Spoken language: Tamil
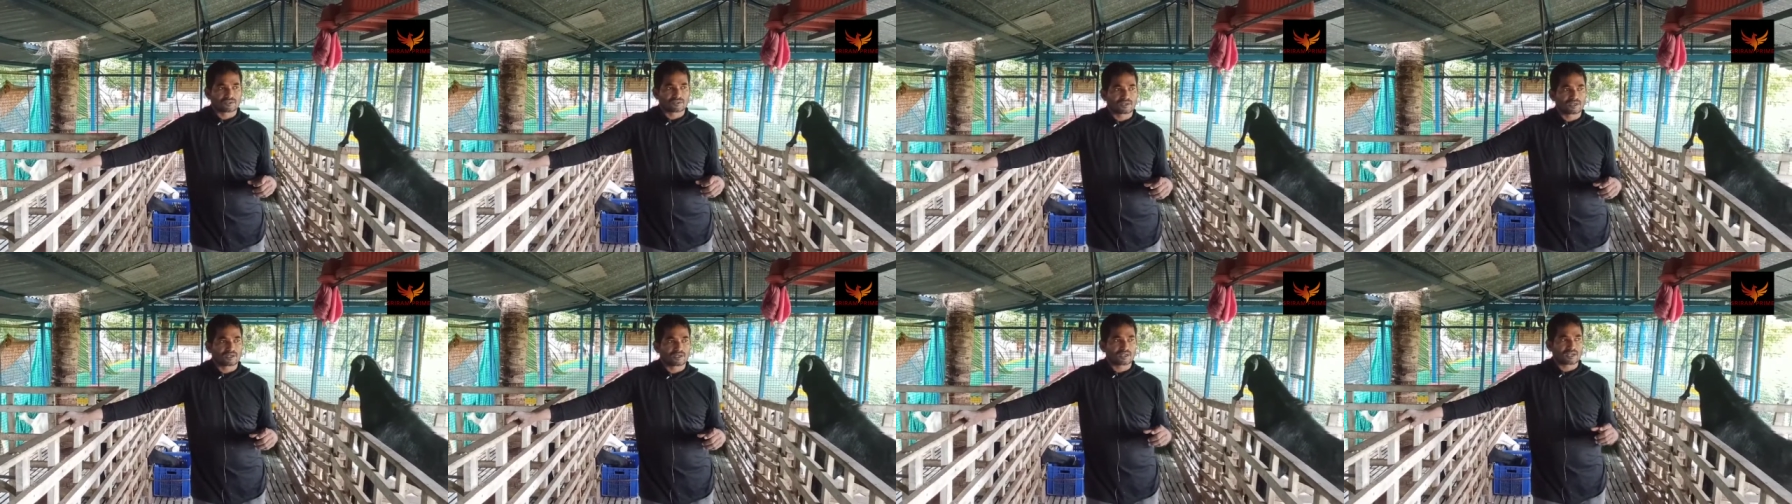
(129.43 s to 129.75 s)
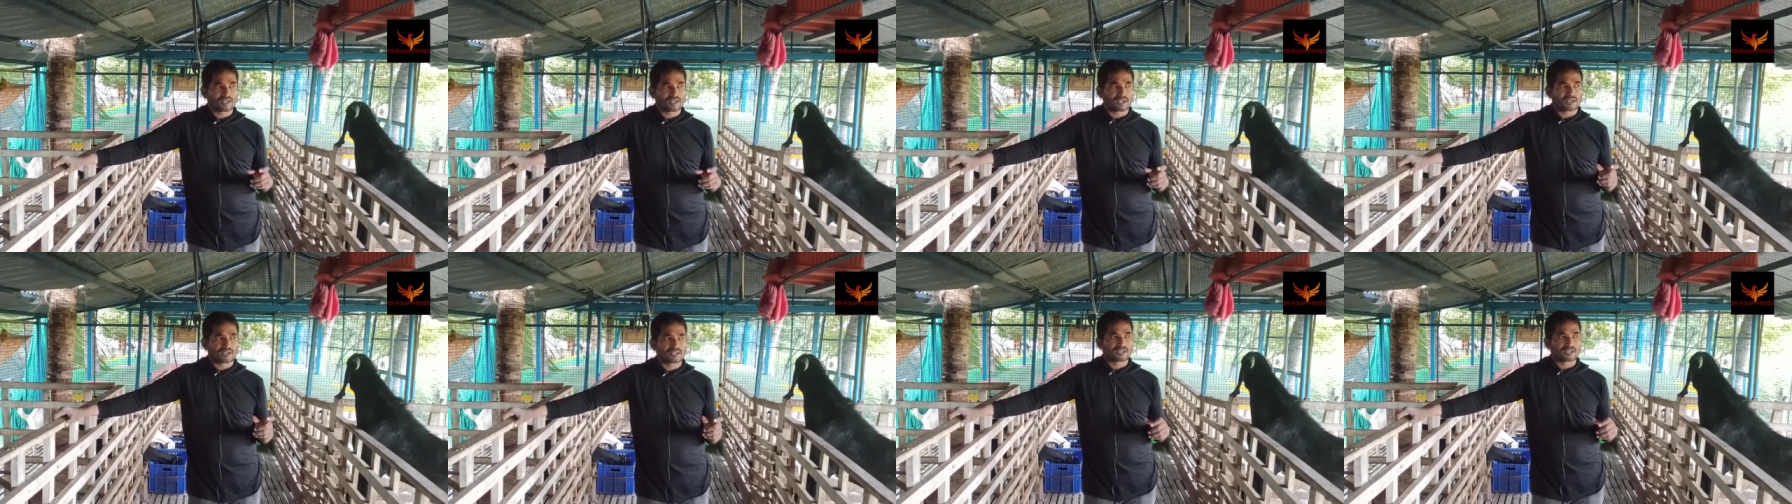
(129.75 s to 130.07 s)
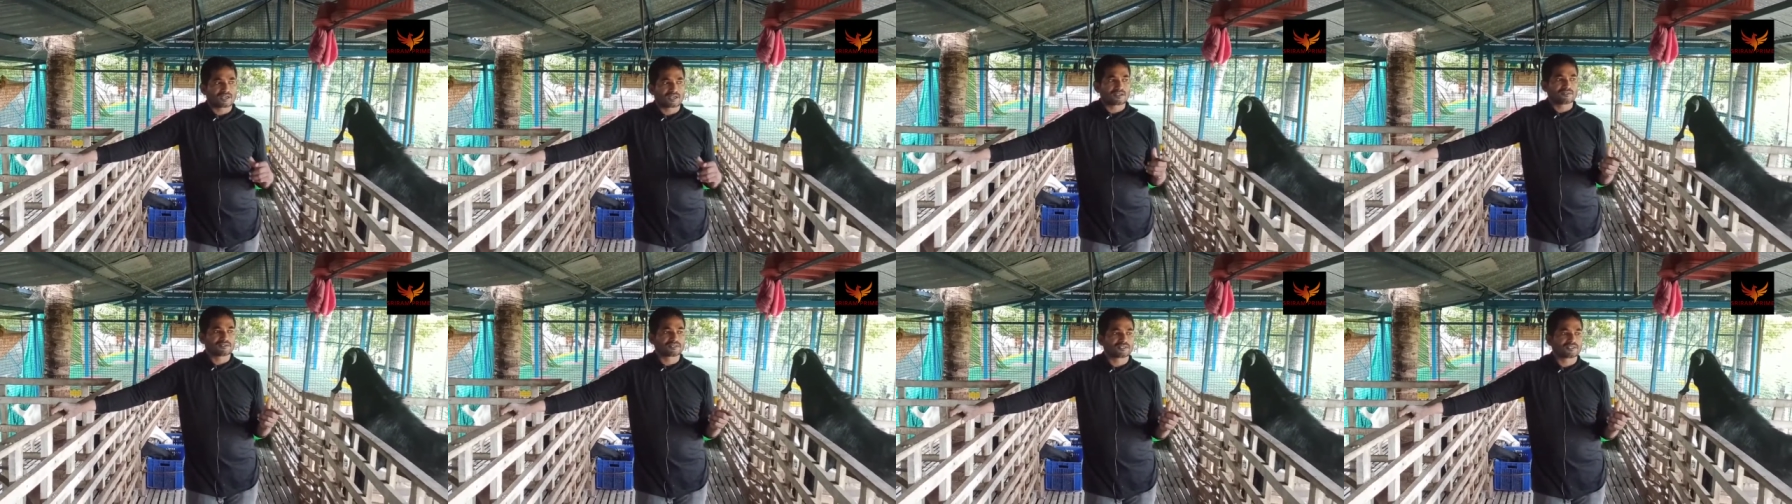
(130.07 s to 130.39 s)
ஸோ
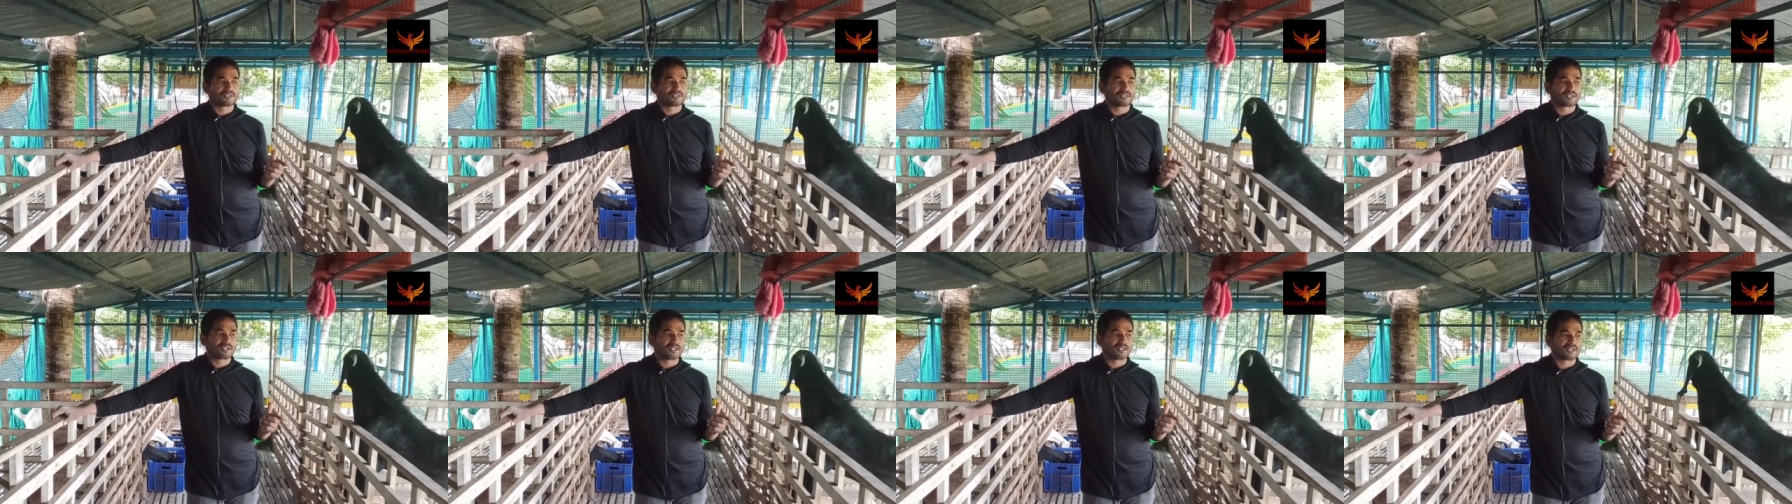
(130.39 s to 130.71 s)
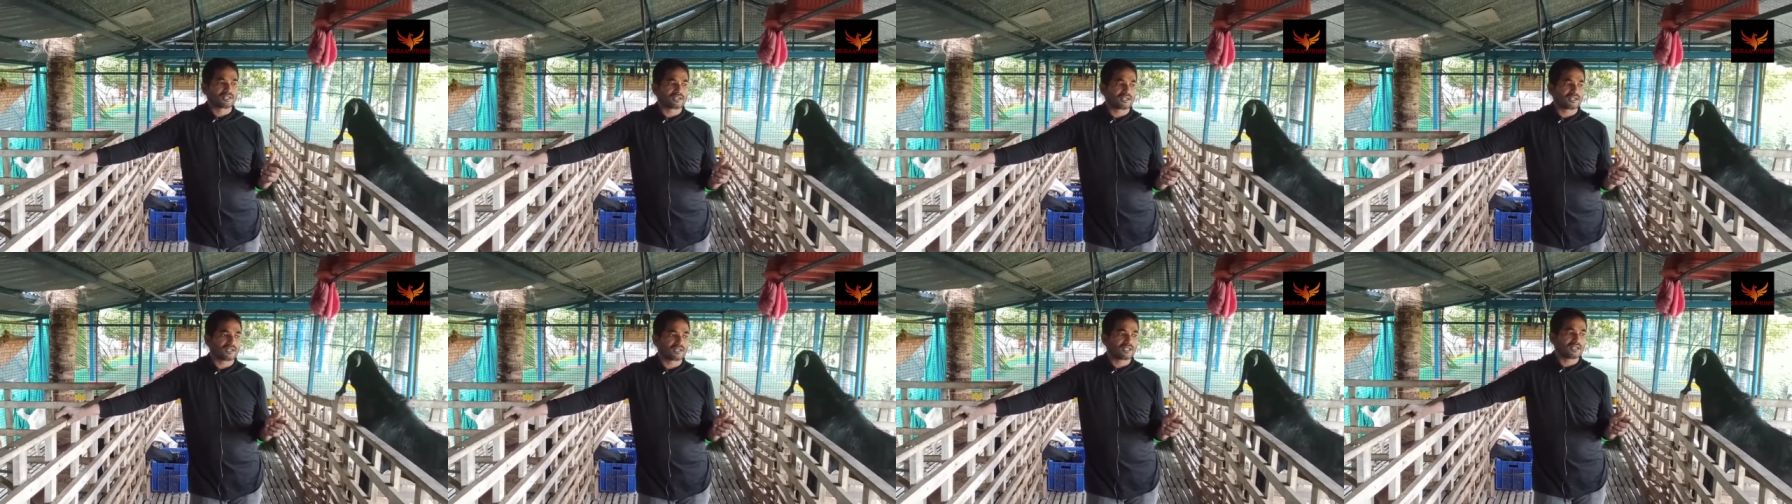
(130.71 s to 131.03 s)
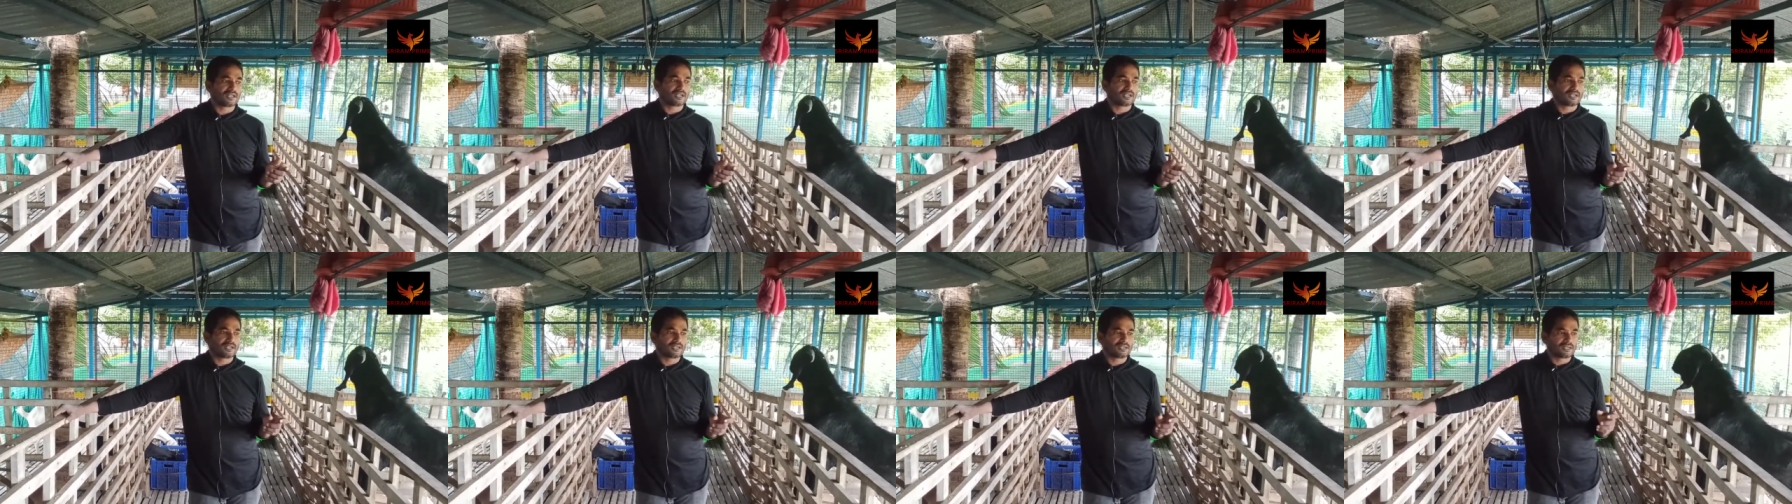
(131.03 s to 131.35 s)
எனக்கு இட வசதி
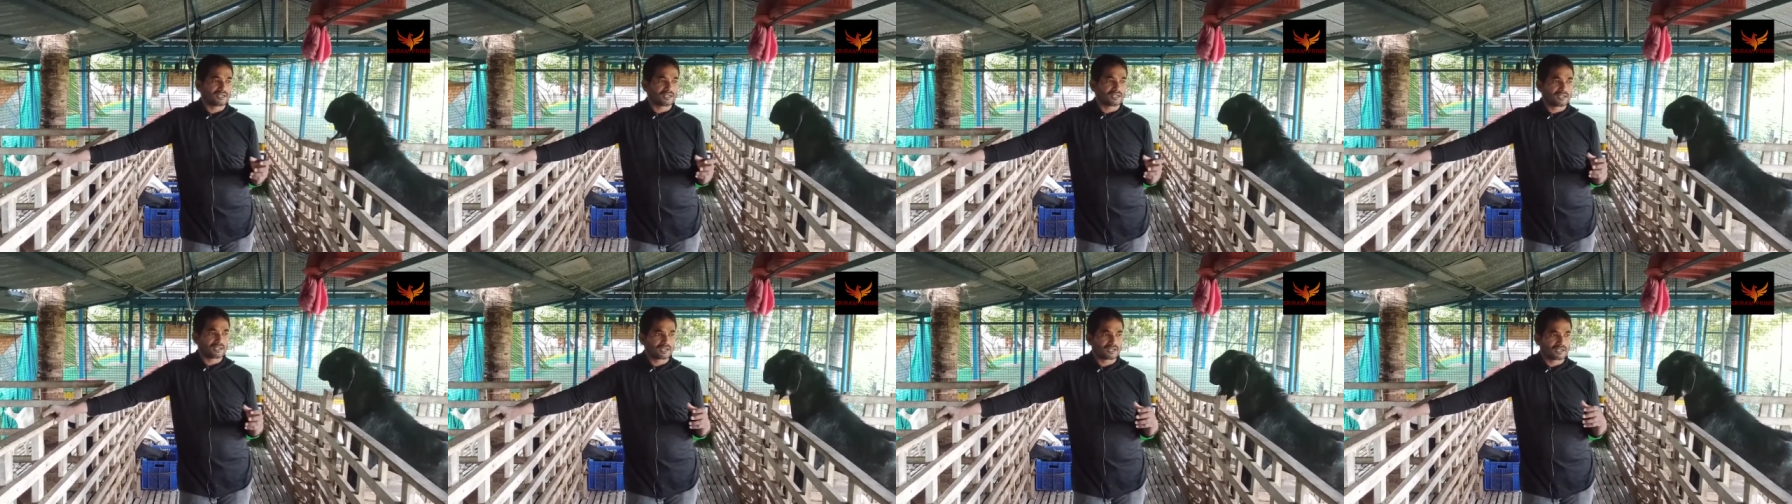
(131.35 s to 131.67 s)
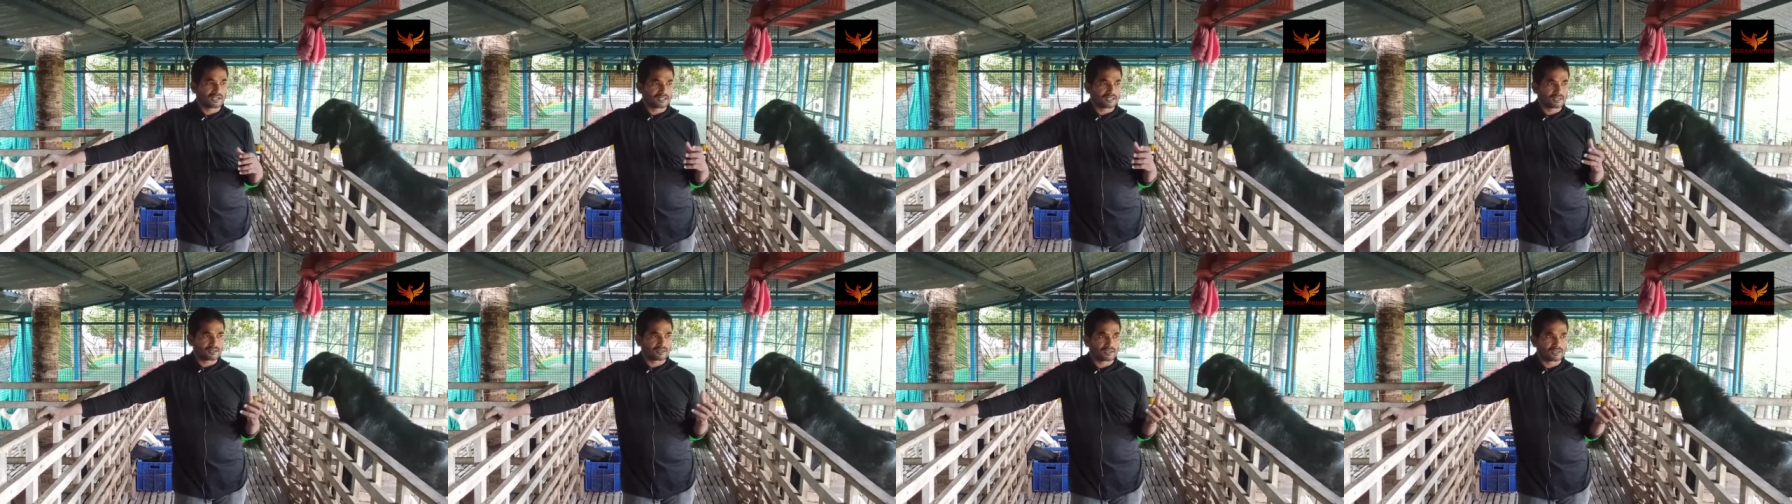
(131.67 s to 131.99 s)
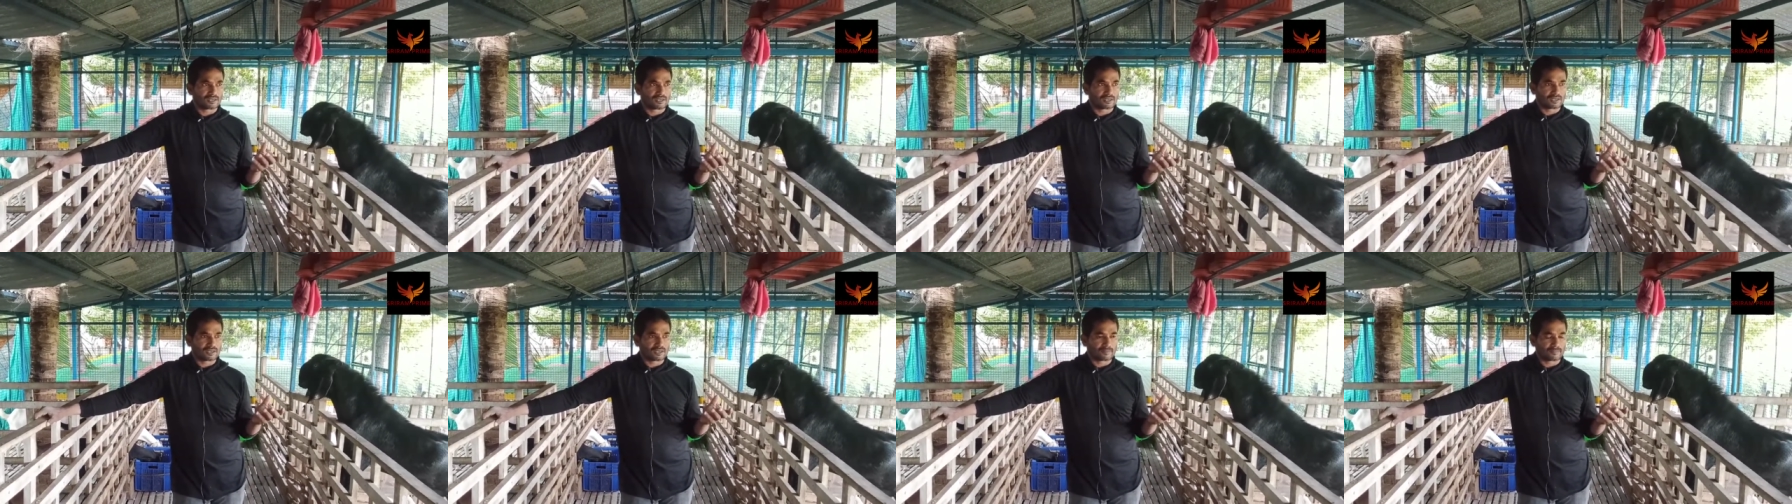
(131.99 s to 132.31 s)
இல்லாதனால
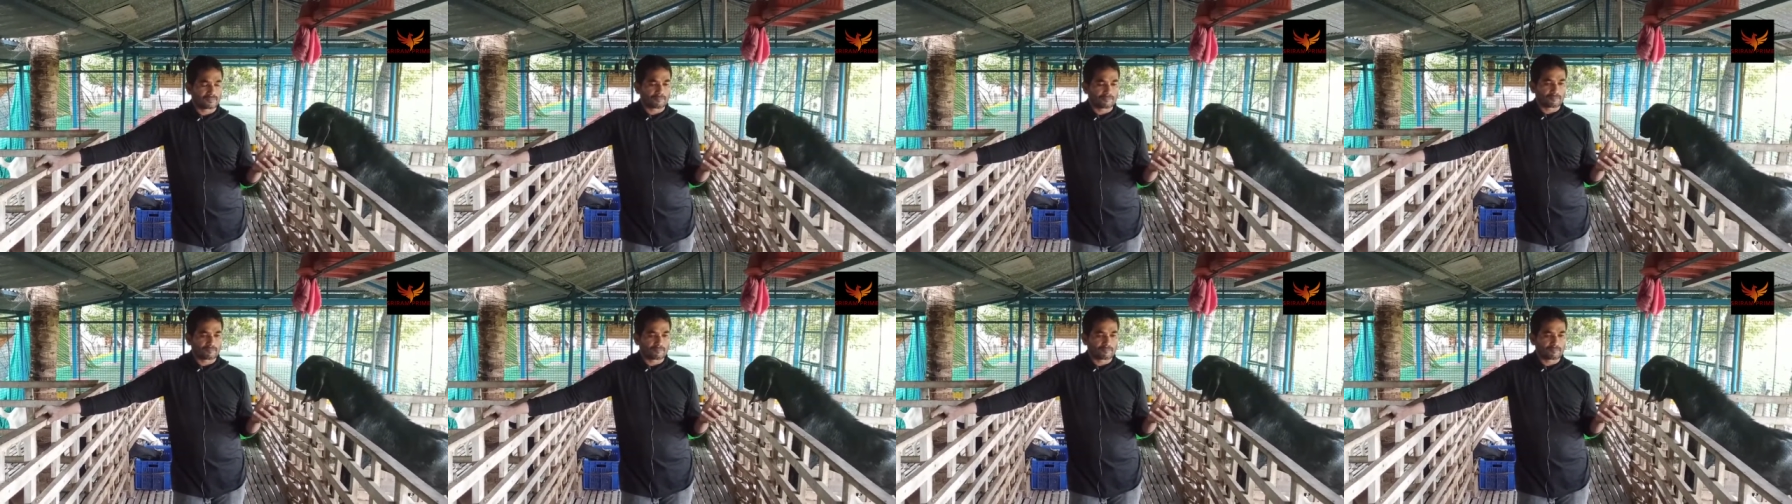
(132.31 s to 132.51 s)
இந்த